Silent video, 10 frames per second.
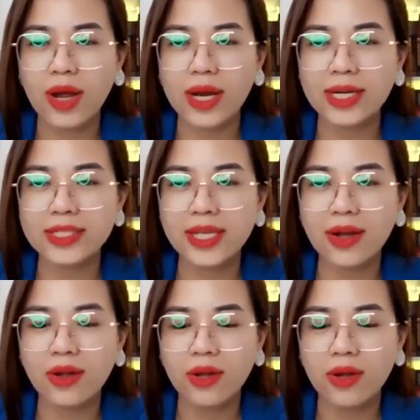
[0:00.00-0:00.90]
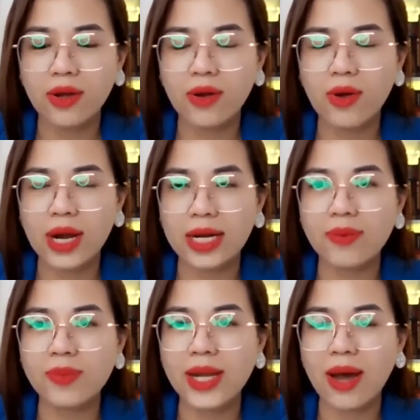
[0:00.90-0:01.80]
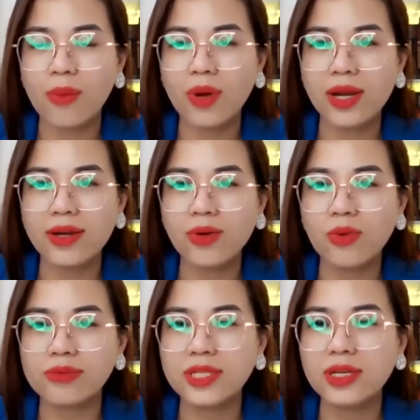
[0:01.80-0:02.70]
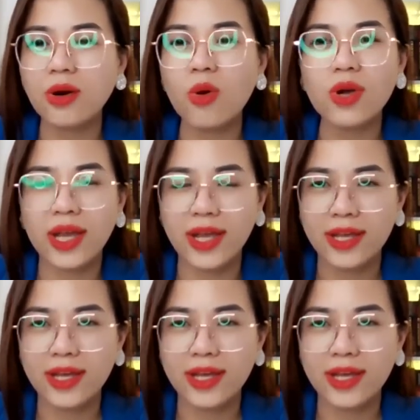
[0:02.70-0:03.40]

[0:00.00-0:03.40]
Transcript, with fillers: hoặc là sao à, hoặc là mình đọc á, nó cũng chưa ok